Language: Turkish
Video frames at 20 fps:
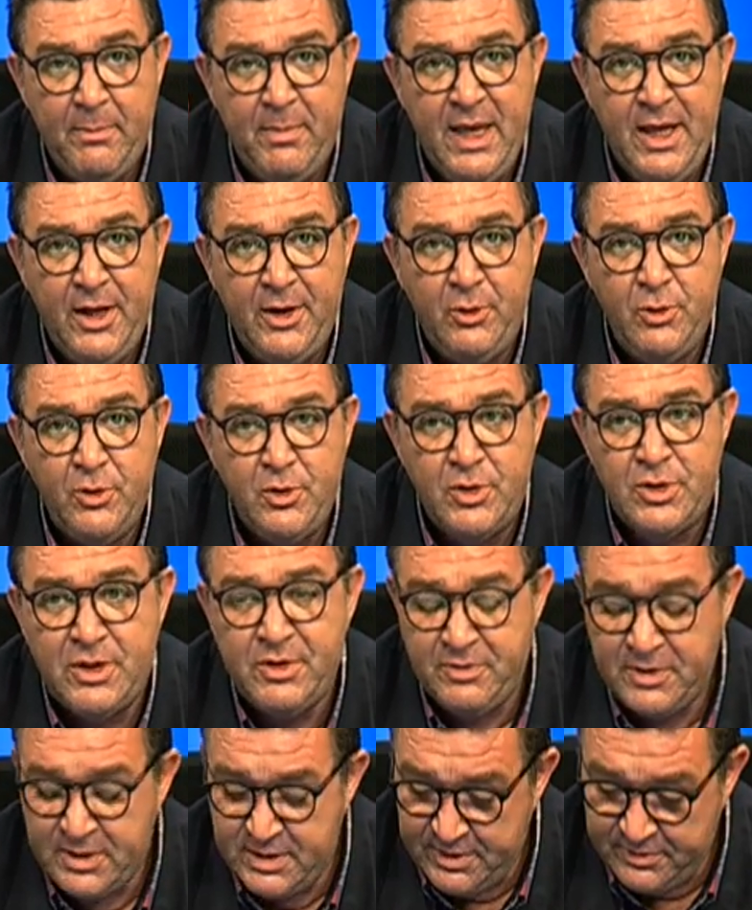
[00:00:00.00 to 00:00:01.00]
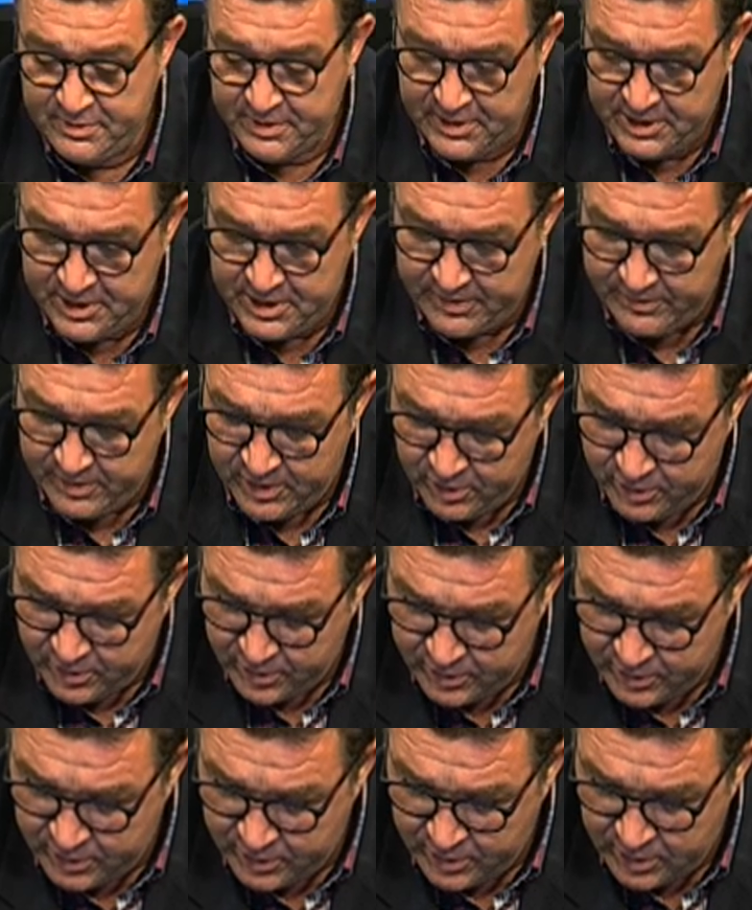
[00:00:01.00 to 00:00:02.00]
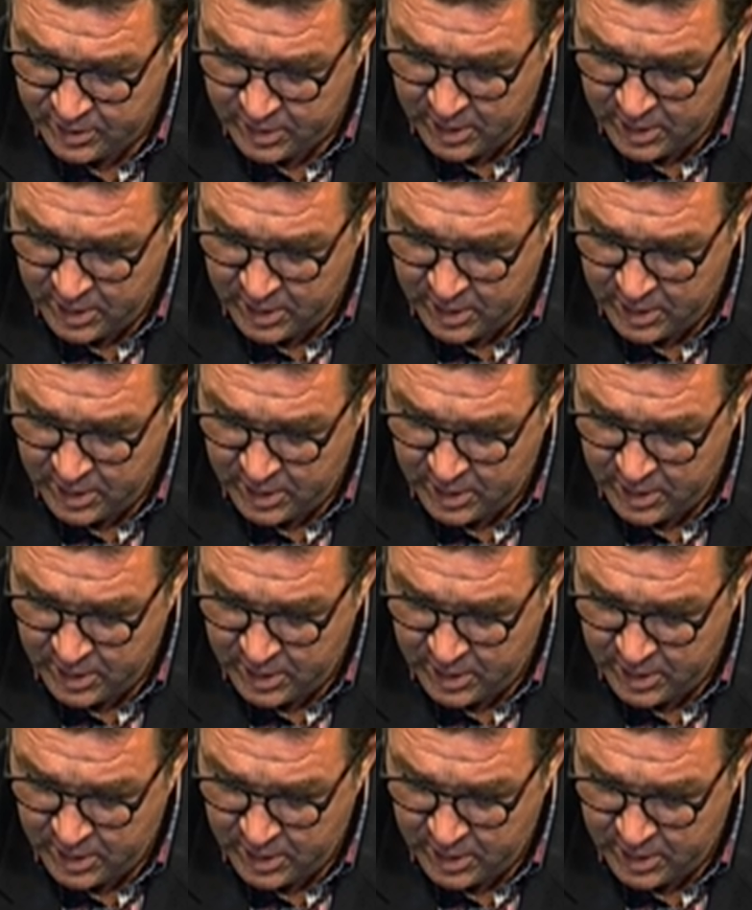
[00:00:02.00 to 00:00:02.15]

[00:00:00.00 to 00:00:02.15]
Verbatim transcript: 1300'ı çeviriyoruz.